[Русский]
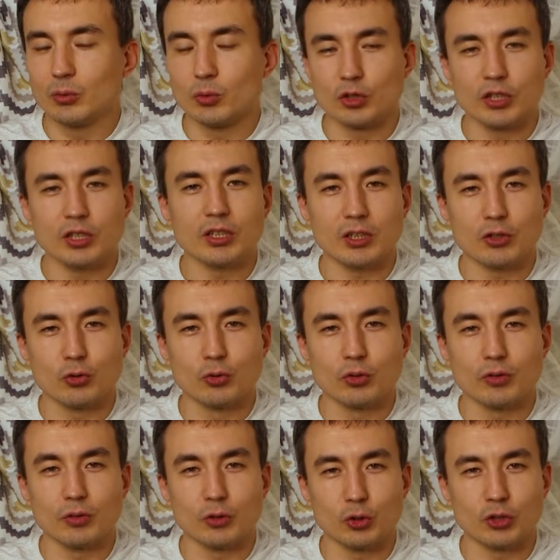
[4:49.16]
ну, жизнь так
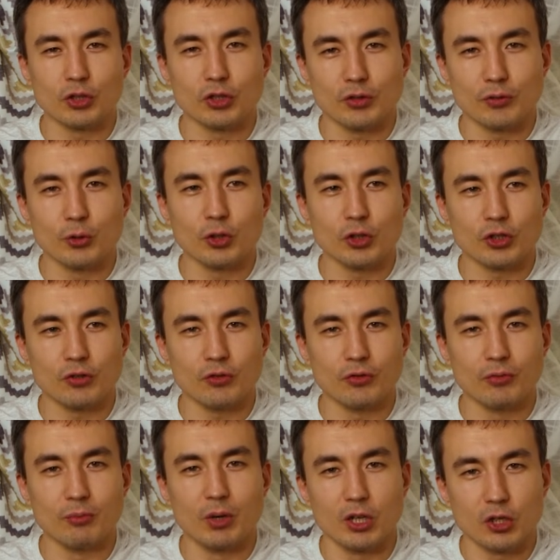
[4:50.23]
чувствовала, что ты
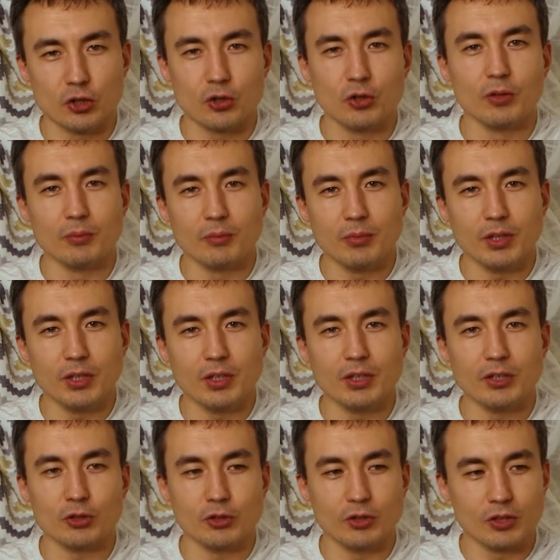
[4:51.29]
живешь в большом
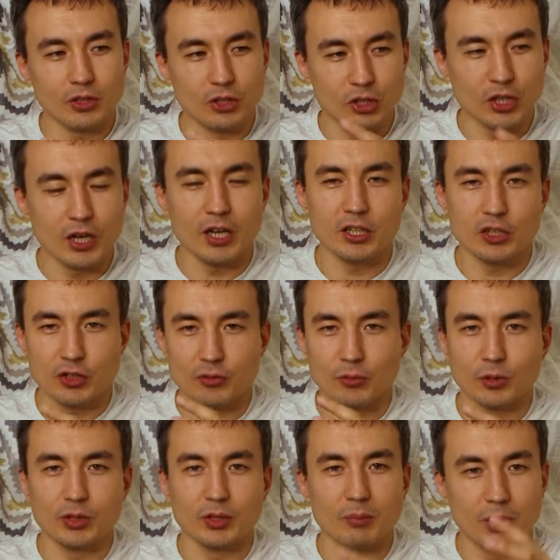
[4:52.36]
мире, что ты часть
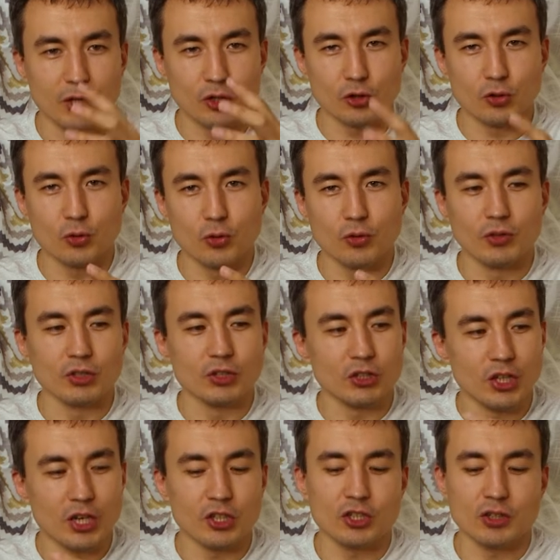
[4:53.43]
чего-то большого,
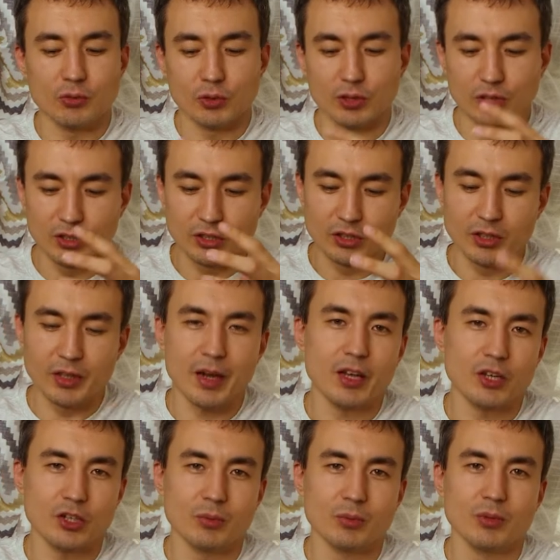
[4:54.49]
часть чего-то
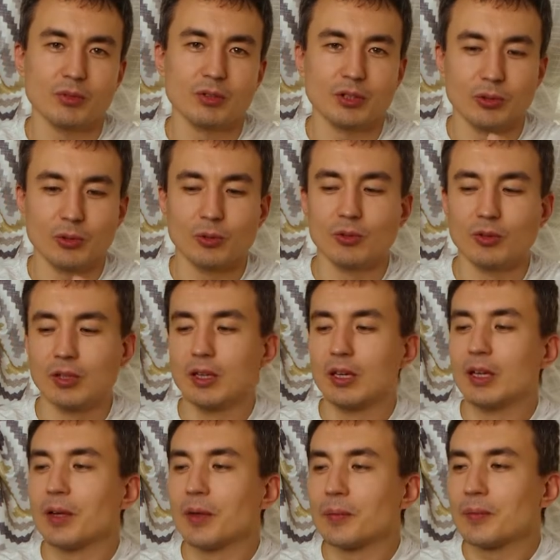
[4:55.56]
значимого такого,
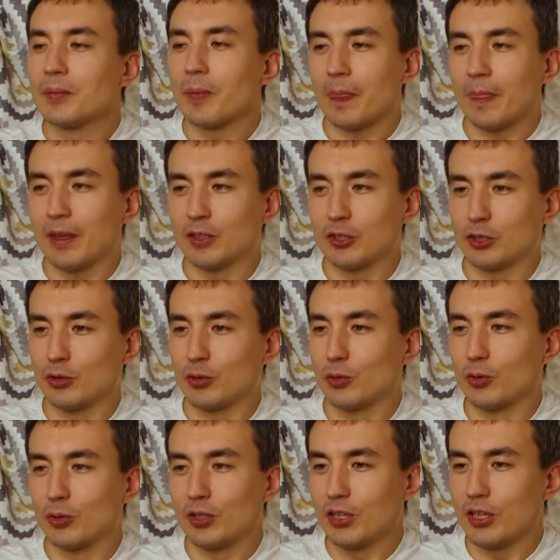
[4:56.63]

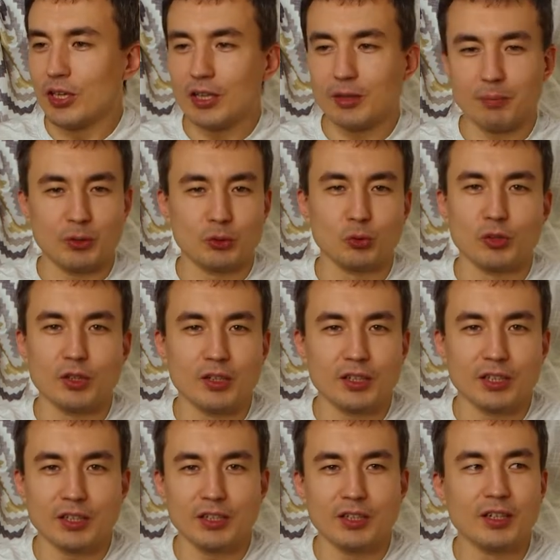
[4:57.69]
что нет, по сути,
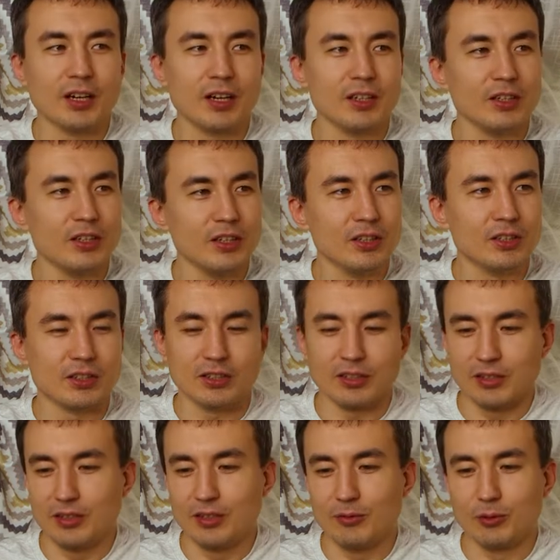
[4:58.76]
никаких
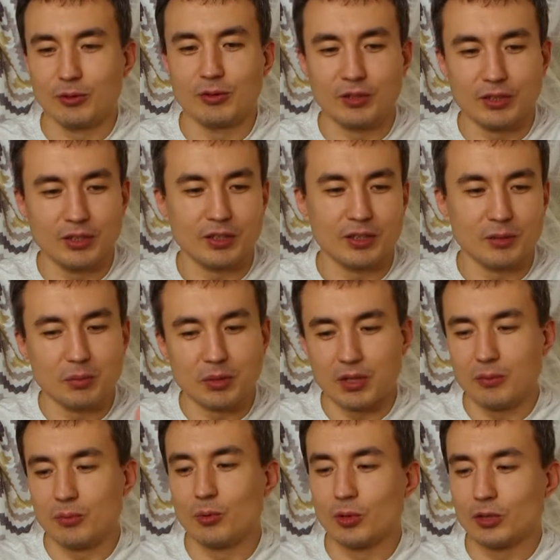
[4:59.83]
границ, и вот ты как
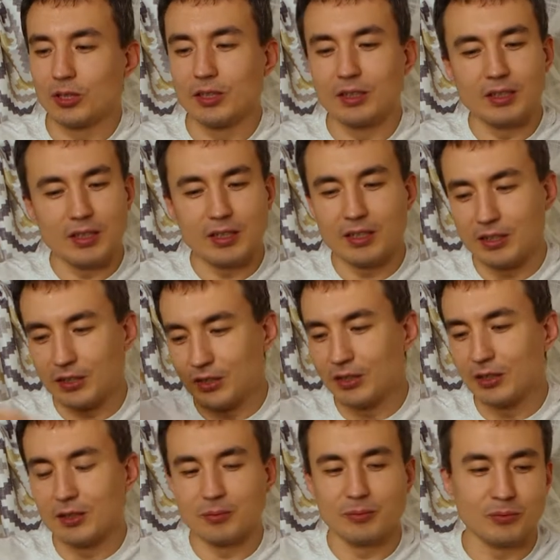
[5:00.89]
бы работай, да,
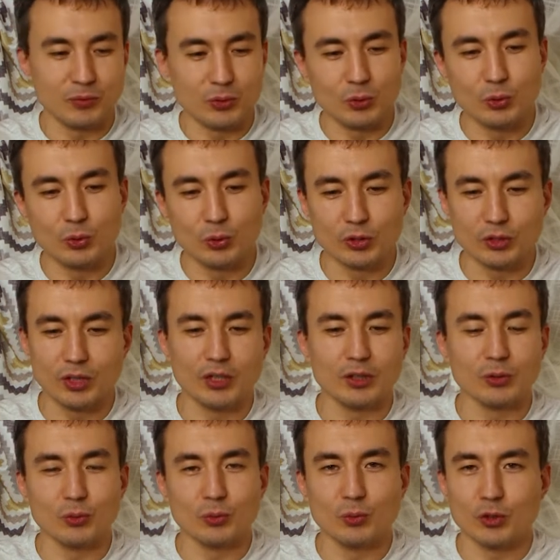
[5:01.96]
лети там в другую
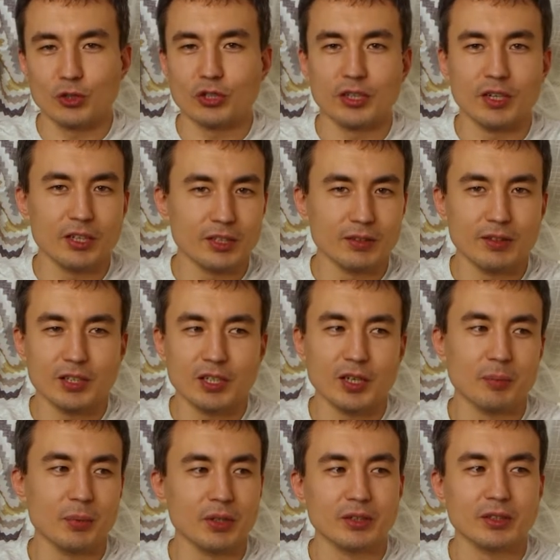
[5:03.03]
страну, можешь реализовать
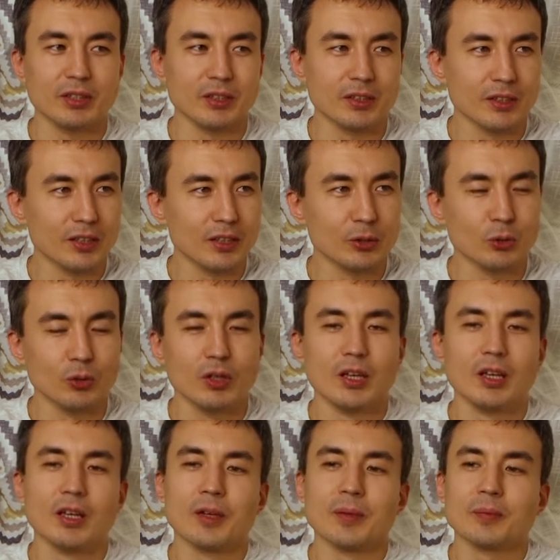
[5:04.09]
себя по интернету.